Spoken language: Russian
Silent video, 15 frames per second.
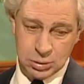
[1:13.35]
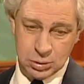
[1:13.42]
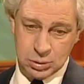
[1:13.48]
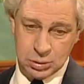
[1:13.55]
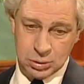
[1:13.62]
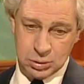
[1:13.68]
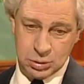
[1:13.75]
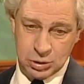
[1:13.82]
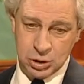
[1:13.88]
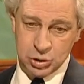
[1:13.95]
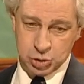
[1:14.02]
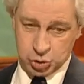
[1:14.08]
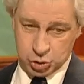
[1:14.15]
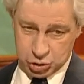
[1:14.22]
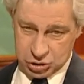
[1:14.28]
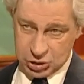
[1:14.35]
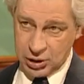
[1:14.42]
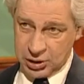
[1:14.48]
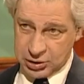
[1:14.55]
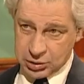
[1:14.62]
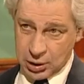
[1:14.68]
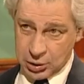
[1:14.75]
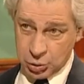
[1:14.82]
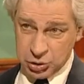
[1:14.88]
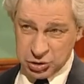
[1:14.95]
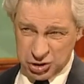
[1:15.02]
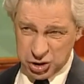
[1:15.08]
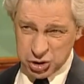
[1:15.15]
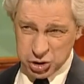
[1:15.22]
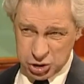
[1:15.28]
э, и осуществляет
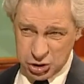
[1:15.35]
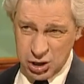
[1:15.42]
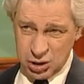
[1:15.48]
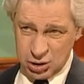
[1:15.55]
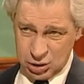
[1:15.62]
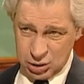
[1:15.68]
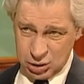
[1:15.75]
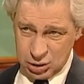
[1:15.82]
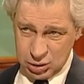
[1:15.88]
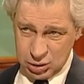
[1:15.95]
какое-то решение,